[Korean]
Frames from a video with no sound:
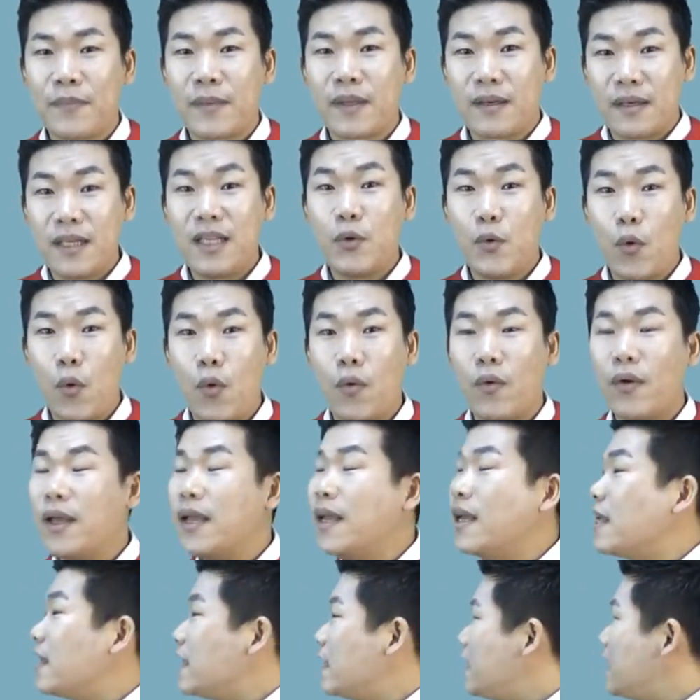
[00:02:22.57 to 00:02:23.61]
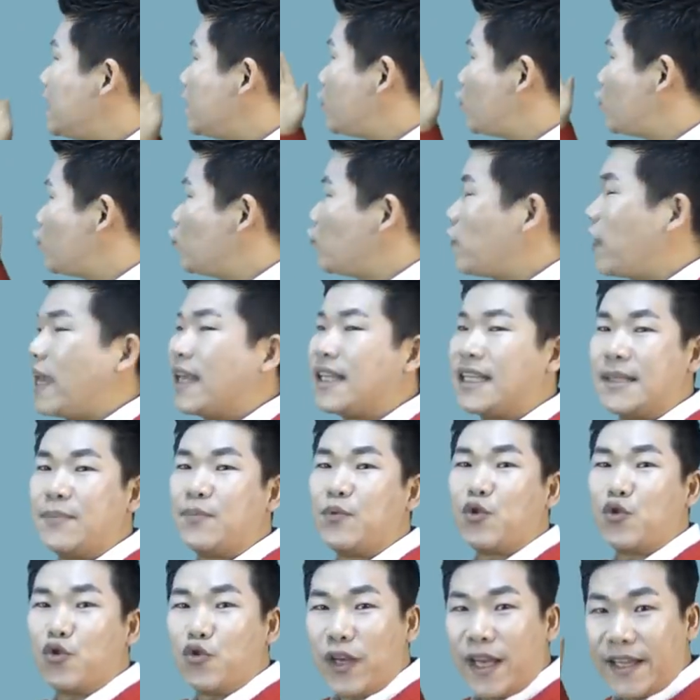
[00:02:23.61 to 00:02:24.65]
그리고 이 두 개의 집
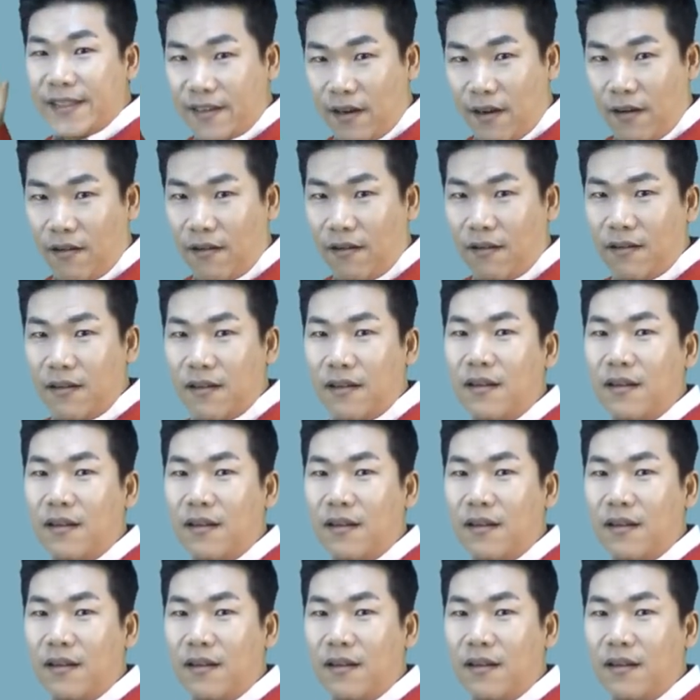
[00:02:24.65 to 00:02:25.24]
중에서